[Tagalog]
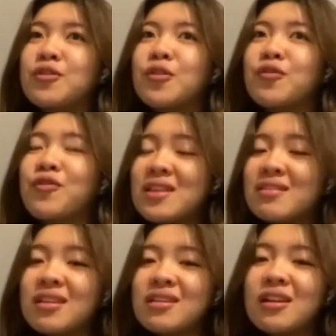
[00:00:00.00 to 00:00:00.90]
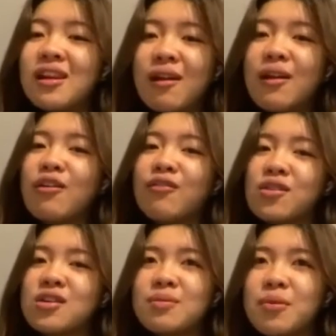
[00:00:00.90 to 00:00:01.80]
So, fencing talaga yung
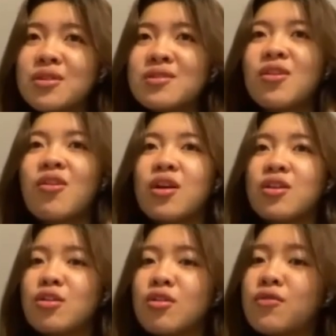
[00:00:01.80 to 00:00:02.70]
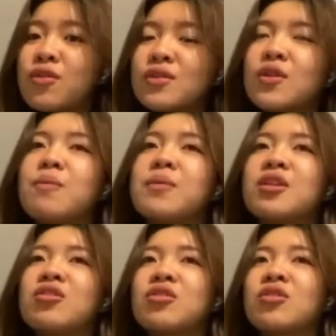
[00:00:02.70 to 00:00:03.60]
first sports ko. And yun yung first
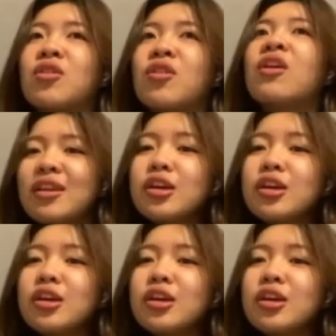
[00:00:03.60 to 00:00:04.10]
competition ko.